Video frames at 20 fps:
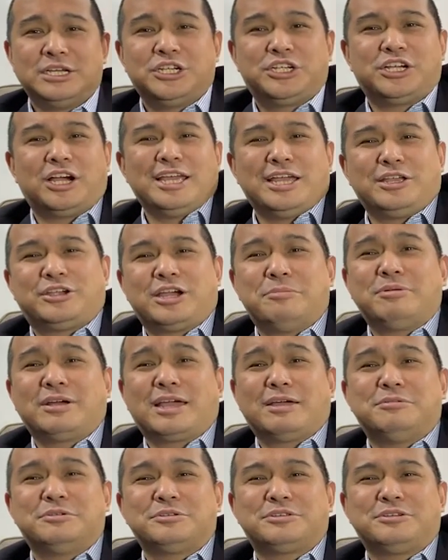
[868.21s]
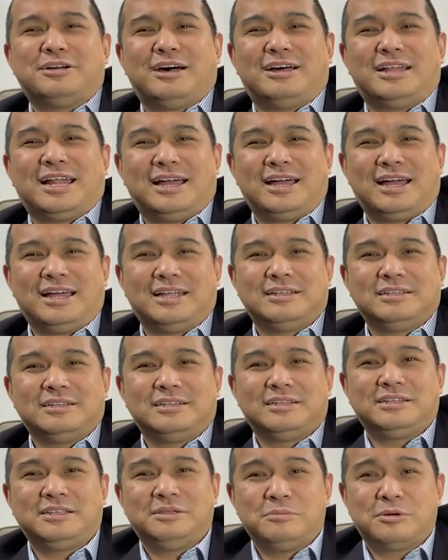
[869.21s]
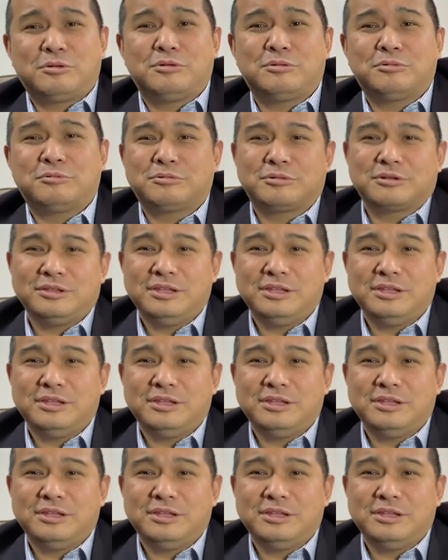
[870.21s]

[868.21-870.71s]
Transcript: 宵夜全部给我们送好了啊，你们过